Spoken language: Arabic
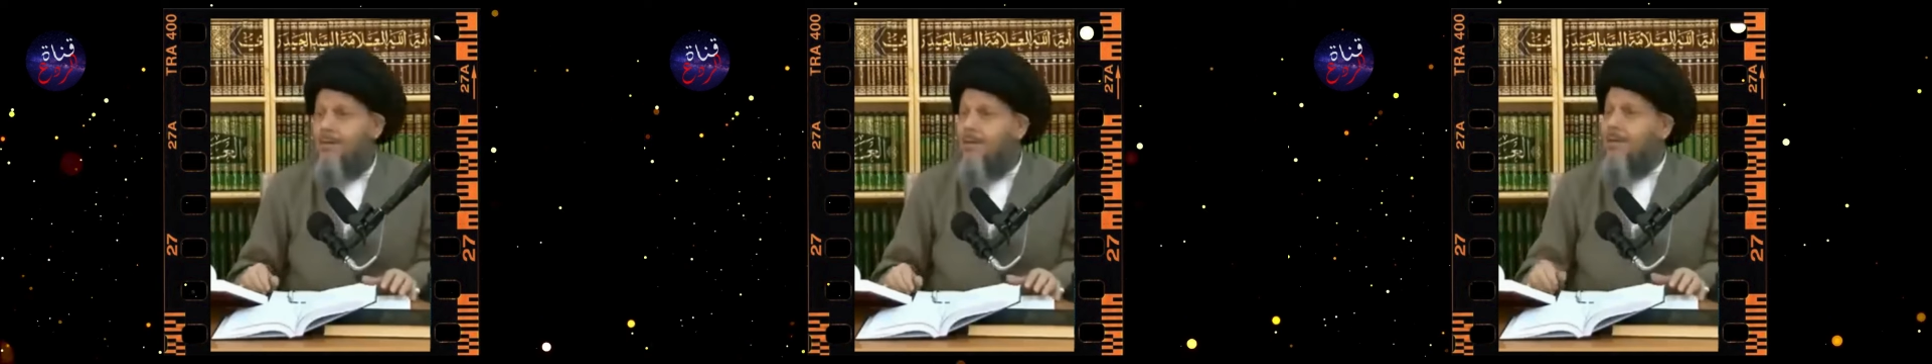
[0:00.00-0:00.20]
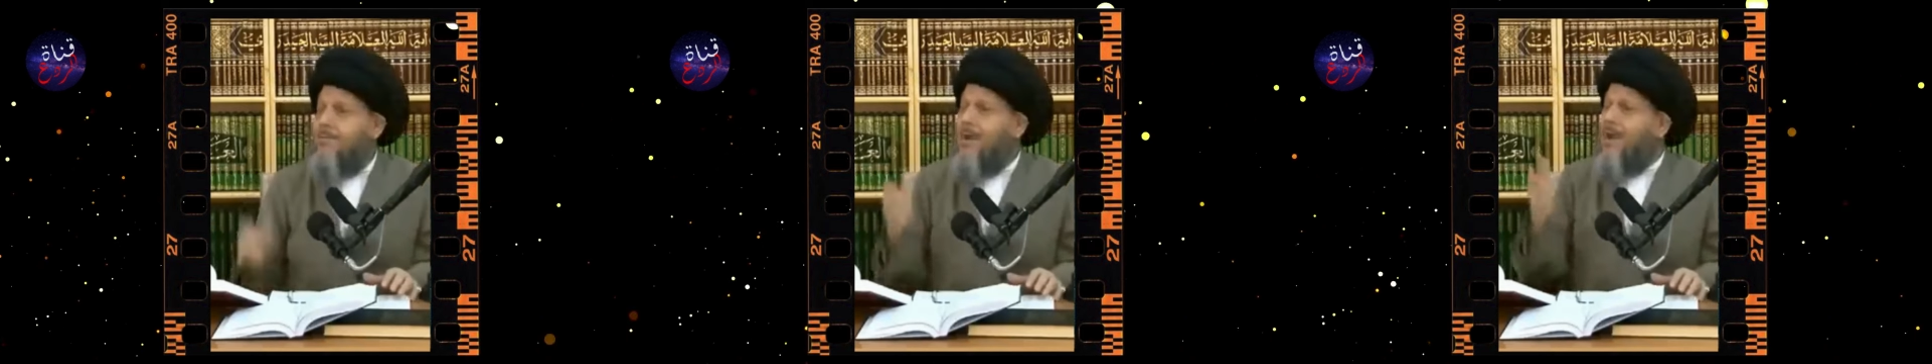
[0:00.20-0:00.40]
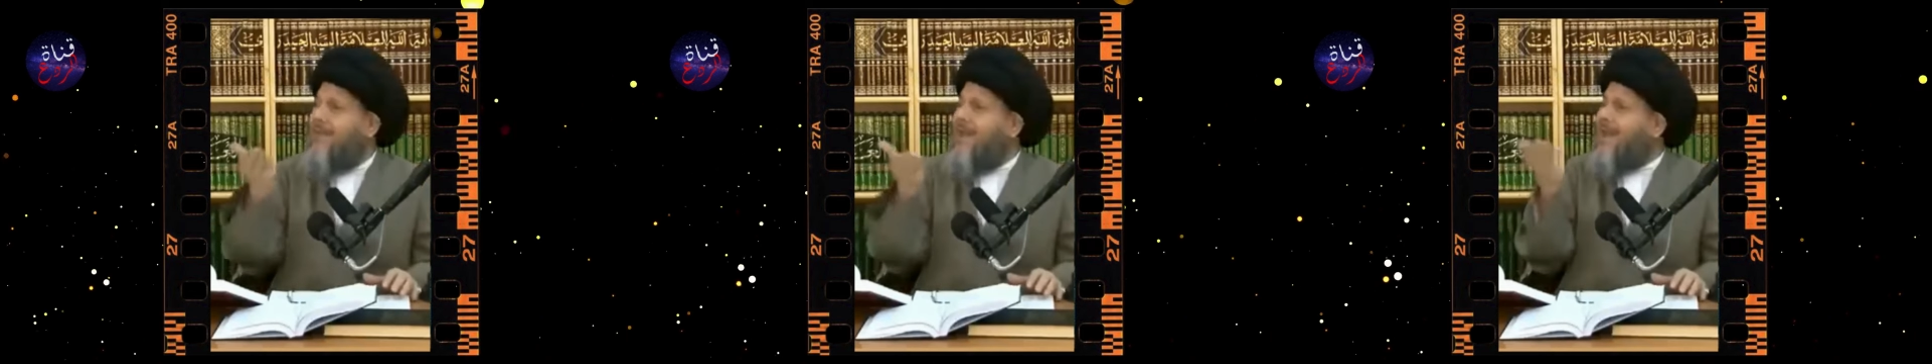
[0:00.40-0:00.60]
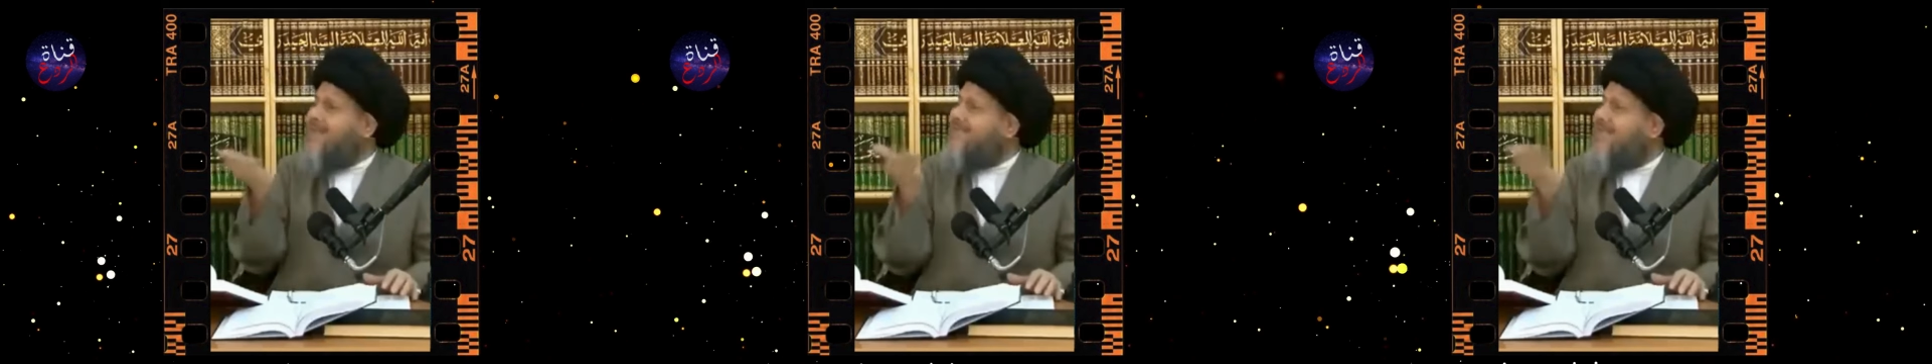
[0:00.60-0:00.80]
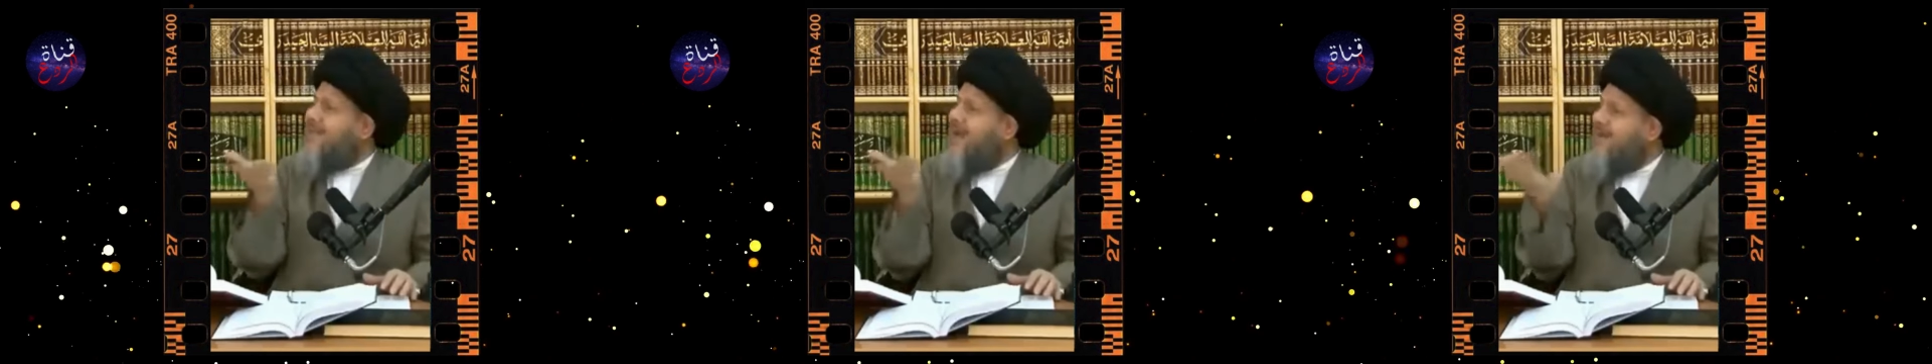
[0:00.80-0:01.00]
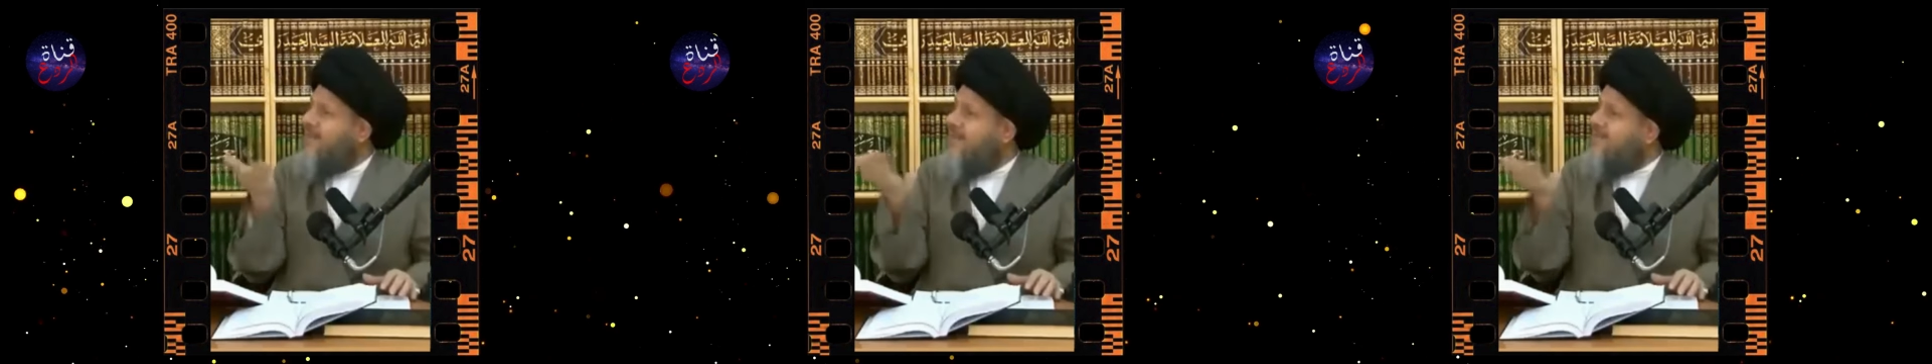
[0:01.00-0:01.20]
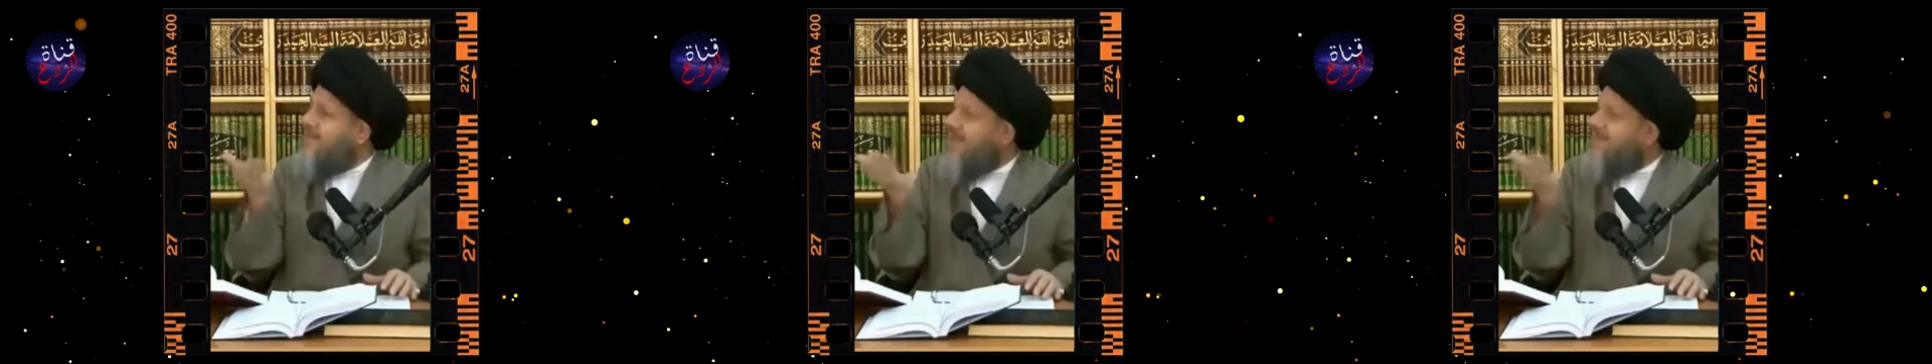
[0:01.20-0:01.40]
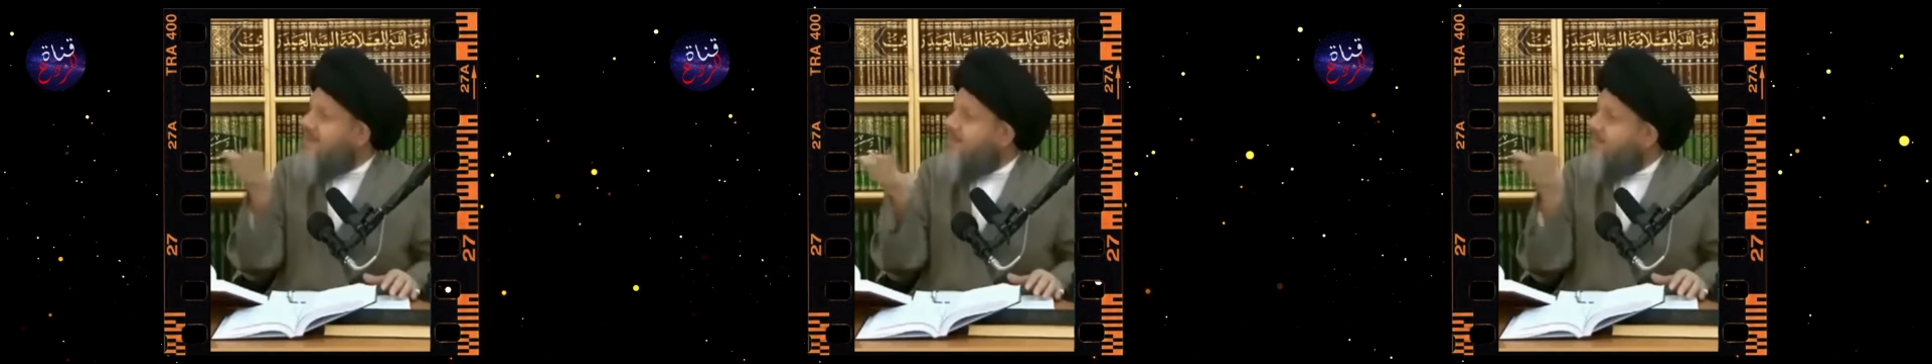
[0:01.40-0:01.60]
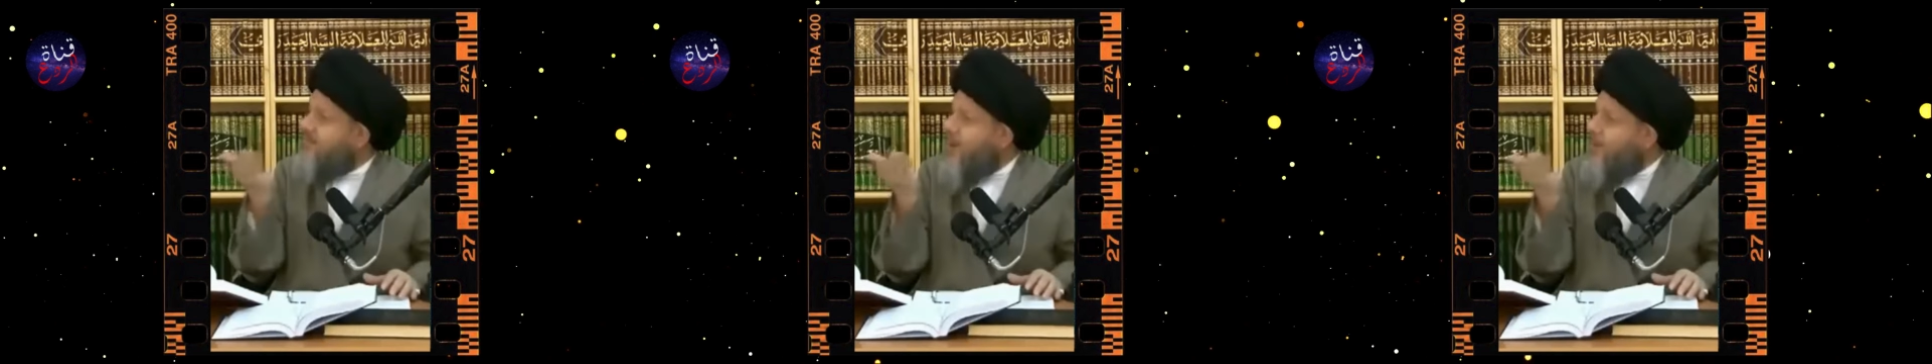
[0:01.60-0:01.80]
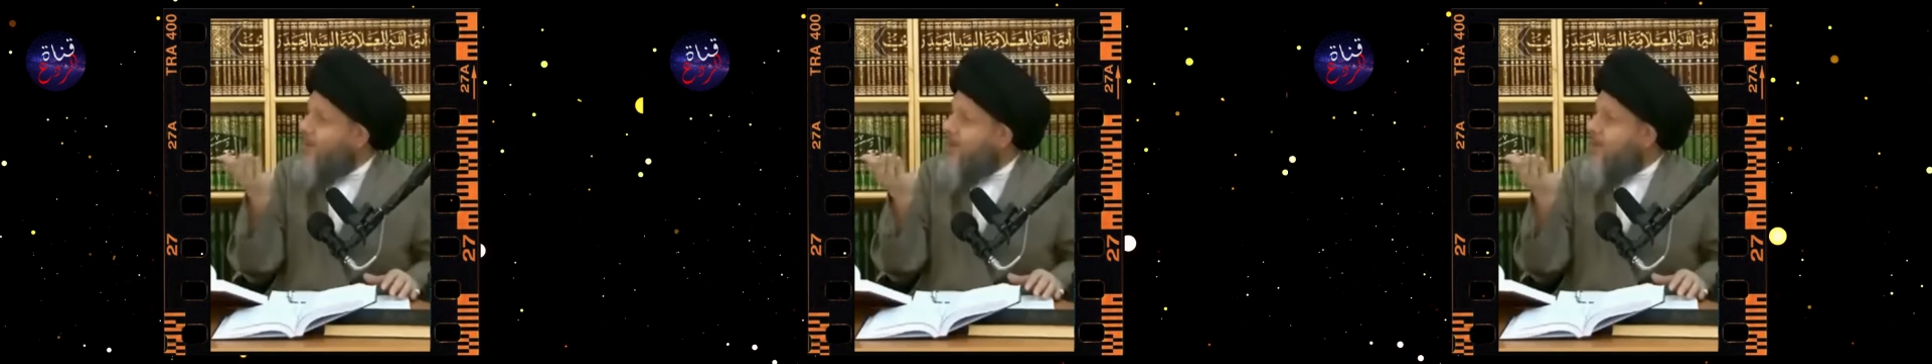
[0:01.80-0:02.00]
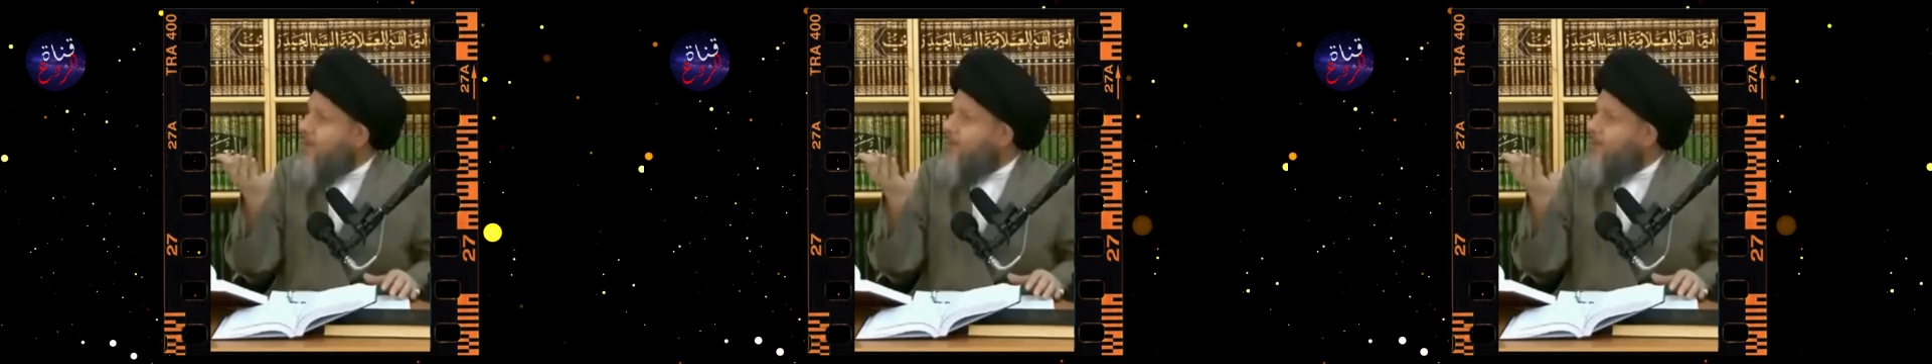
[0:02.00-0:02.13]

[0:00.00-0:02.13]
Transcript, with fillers: لماذا ليست هذه تحت الضوء